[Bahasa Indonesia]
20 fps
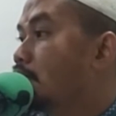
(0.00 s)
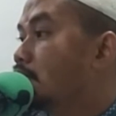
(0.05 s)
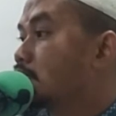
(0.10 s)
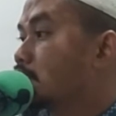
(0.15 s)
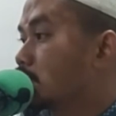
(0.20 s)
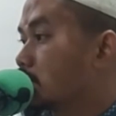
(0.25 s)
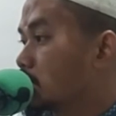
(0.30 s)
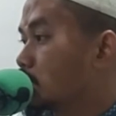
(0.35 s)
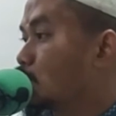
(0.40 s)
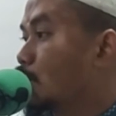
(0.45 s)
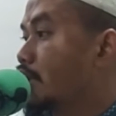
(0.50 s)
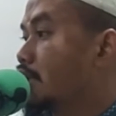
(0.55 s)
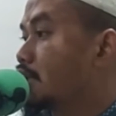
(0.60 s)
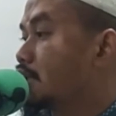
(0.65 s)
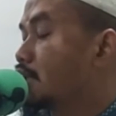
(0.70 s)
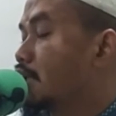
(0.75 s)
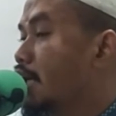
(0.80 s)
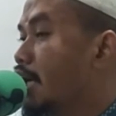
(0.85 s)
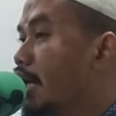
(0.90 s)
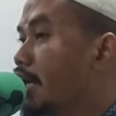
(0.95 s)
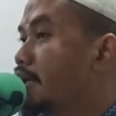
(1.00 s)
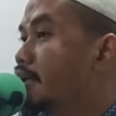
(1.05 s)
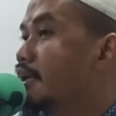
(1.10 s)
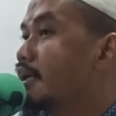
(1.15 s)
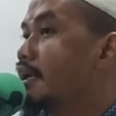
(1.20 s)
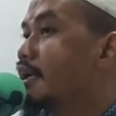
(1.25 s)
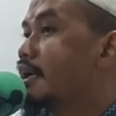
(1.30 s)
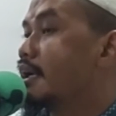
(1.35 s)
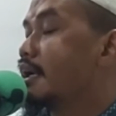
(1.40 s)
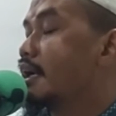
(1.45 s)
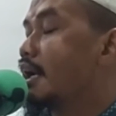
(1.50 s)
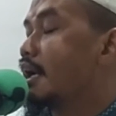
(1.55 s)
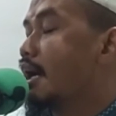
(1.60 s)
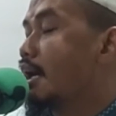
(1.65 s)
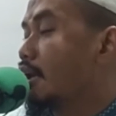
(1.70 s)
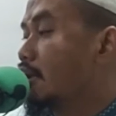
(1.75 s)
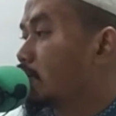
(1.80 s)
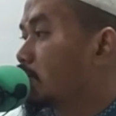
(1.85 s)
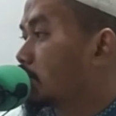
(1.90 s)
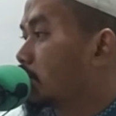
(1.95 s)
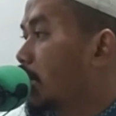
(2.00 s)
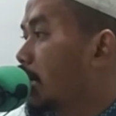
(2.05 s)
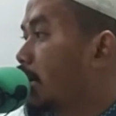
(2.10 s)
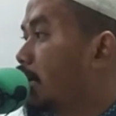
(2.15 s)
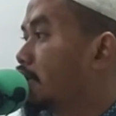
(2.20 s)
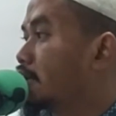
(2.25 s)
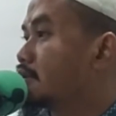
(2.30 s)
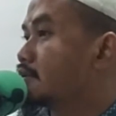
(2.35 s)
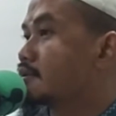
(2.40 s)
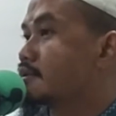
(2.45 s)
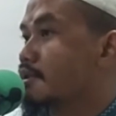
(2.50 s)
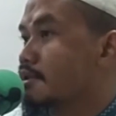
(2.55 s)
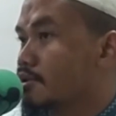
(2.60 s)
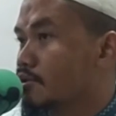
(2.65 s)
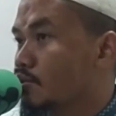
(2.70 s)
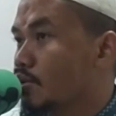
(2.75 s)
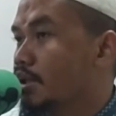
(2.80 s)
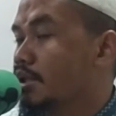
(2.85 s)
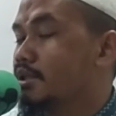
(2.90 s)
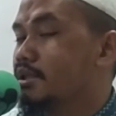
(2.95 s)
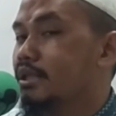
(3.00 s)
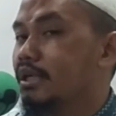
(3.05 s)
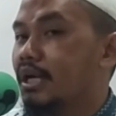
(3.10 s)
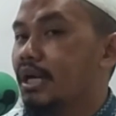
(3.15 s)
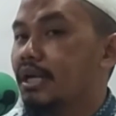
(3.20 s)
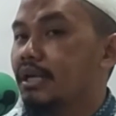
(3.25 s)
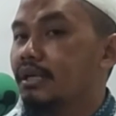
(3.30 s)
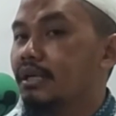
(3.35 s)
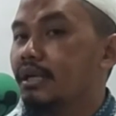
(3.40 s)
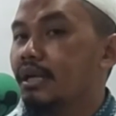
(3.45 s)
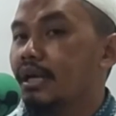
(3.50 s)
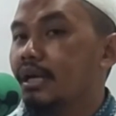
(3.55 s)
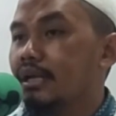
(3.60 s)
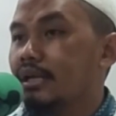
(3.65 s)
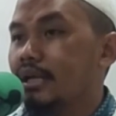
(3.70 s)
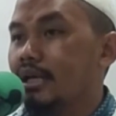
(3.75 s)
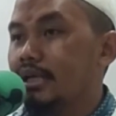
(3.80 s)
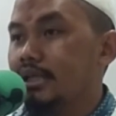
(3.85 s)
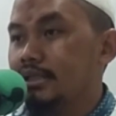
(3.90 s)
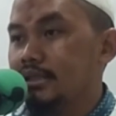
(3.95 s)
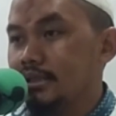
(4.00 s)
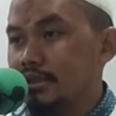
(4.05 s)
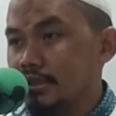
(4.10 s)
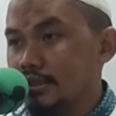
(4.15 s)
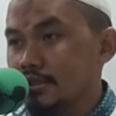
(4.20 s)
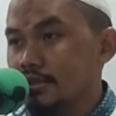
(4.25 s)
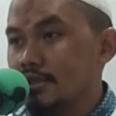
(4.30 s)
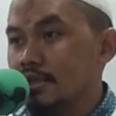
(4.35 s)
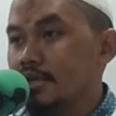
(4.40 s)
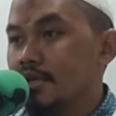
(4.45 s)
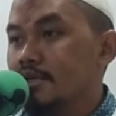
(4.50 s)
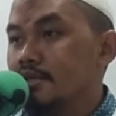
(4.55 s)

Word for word: sesuai dengan Al-Quran sesuai dengan Al-Hadis